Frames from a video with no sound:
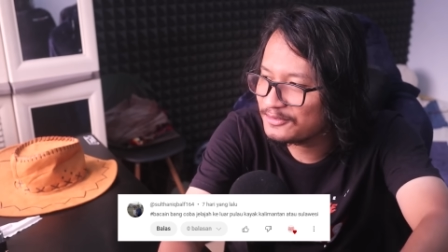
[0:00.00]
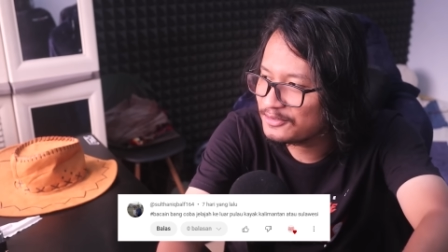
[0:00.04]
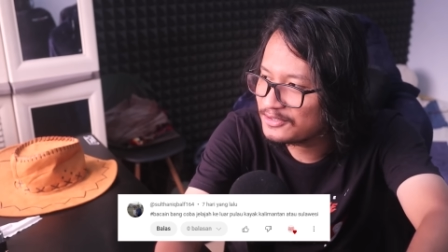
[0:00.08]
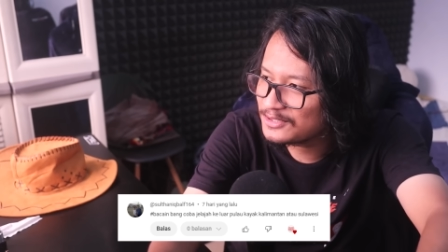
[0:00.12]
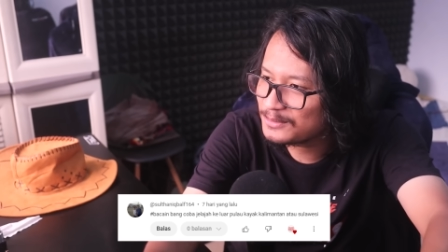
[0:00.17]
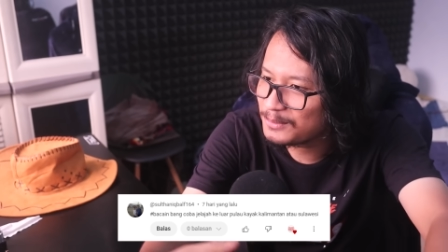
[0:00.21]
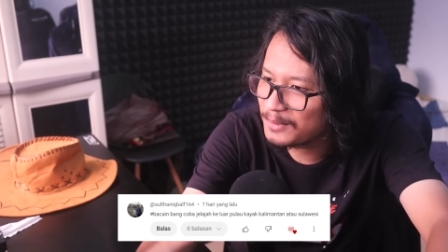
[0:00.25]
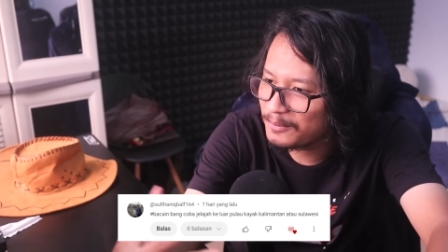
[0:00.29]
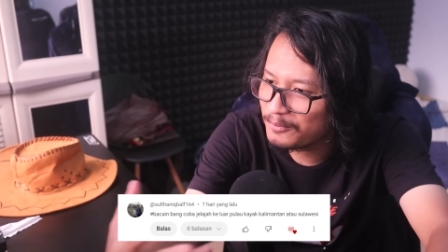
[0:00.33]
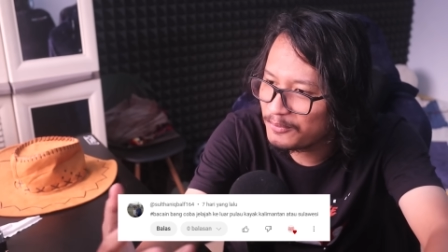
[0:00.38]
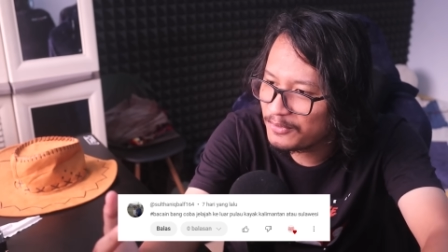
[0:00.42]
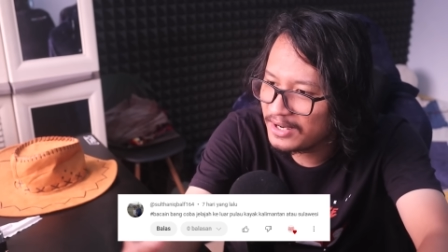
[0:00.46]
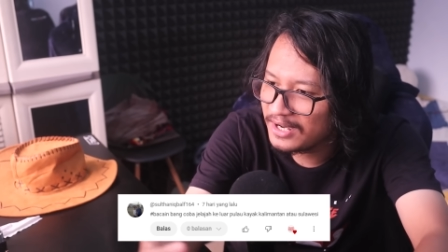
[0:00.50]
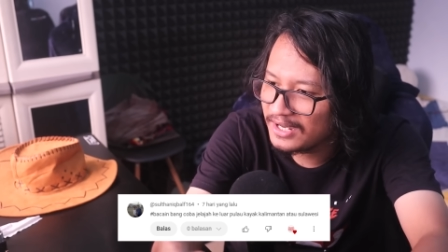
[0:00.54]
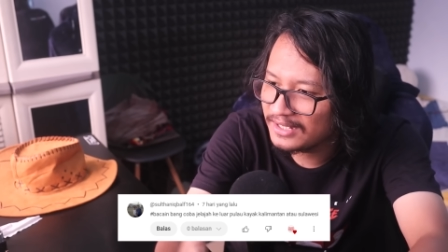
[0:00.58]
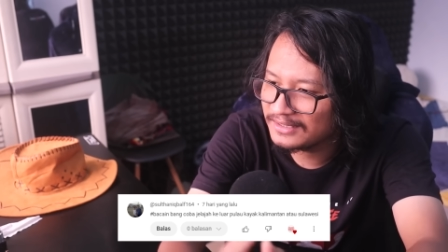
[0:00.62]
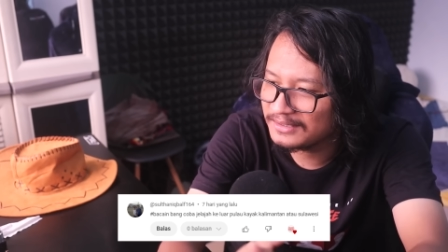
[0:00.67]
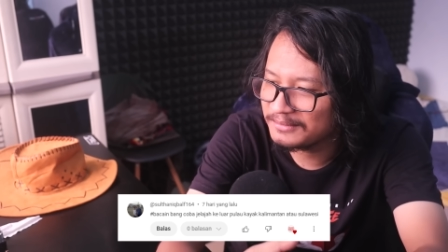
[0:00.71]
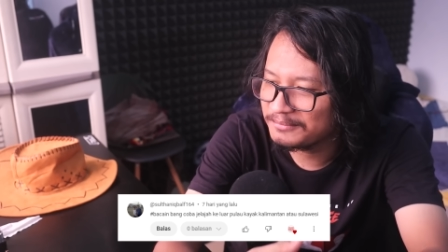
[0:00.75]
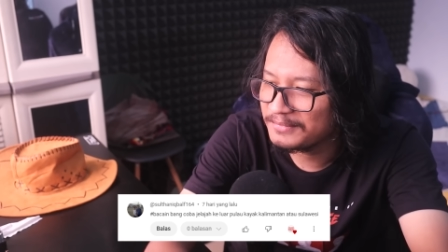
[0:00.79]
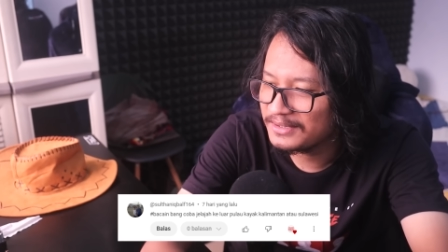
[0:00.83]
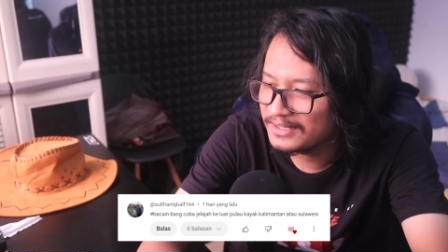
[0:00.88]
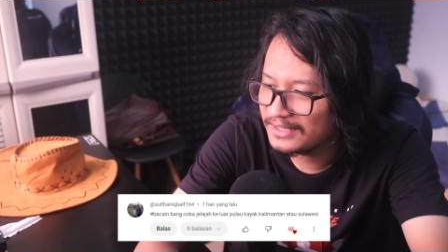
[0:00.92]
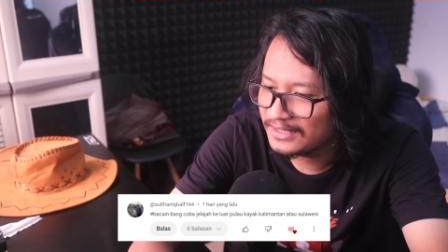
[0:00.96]
gue coba buat
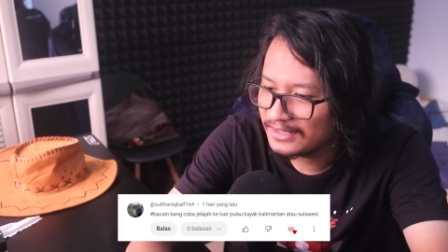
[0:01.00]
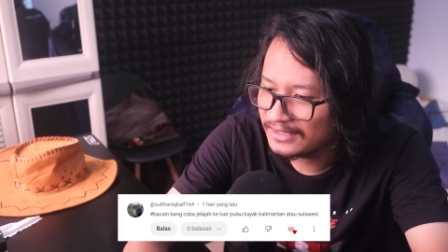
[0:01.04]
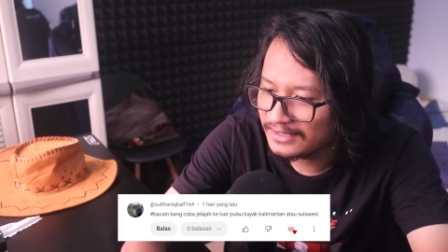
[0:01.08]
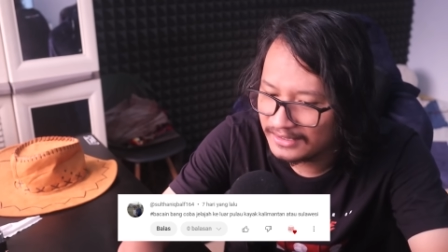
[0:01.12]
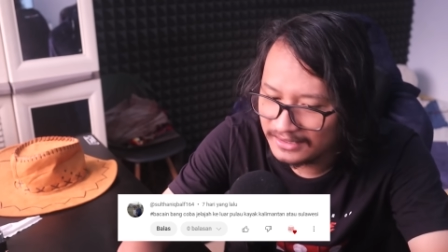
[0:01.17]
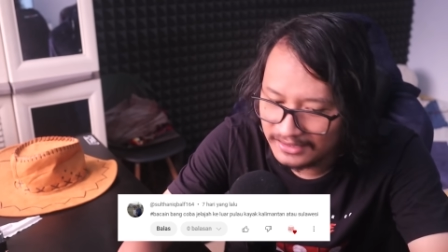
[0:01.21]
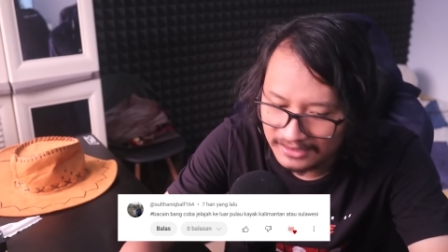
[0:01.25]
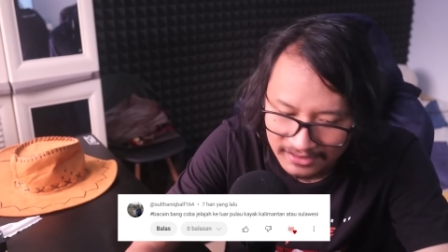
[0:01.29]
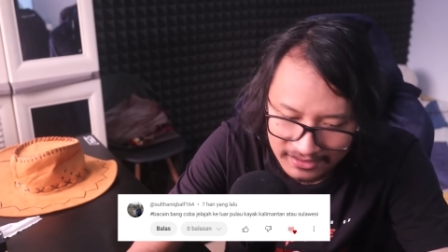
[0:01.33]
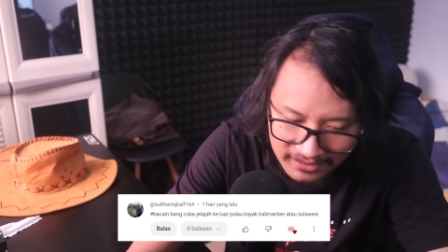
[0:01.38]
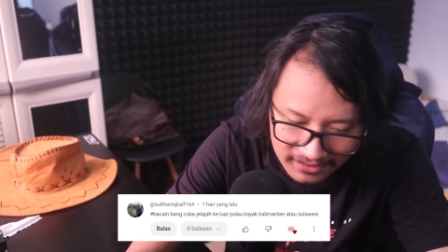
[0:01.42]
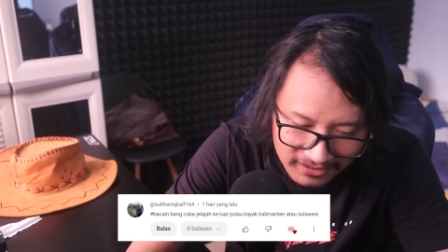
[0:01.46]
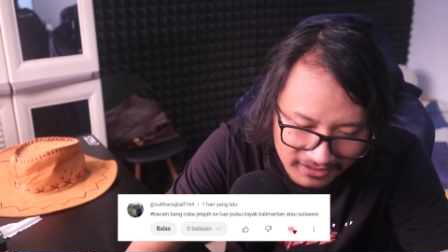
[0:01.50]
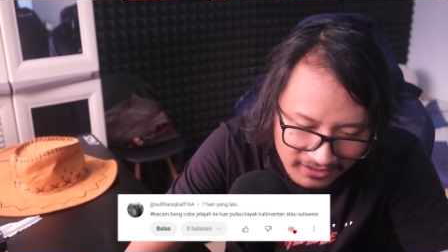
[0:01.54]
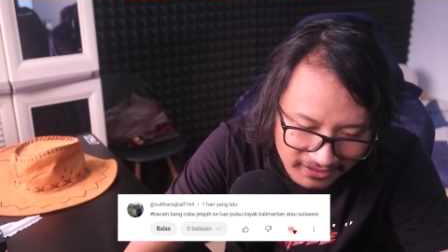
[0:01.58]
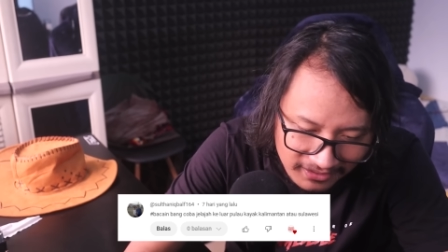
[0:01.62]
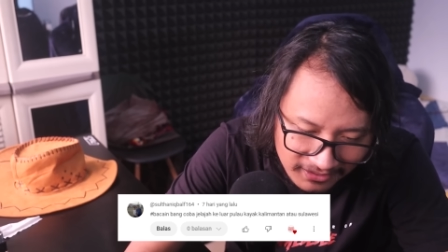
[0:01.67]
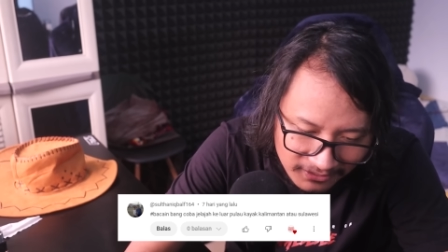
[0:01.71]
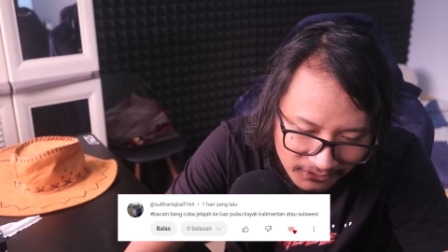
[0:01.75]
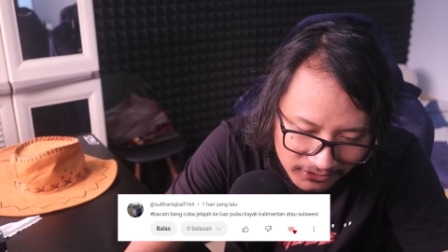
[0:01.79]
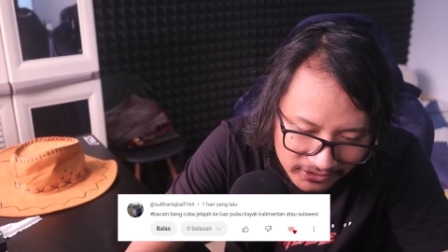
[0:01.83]
bikin uh,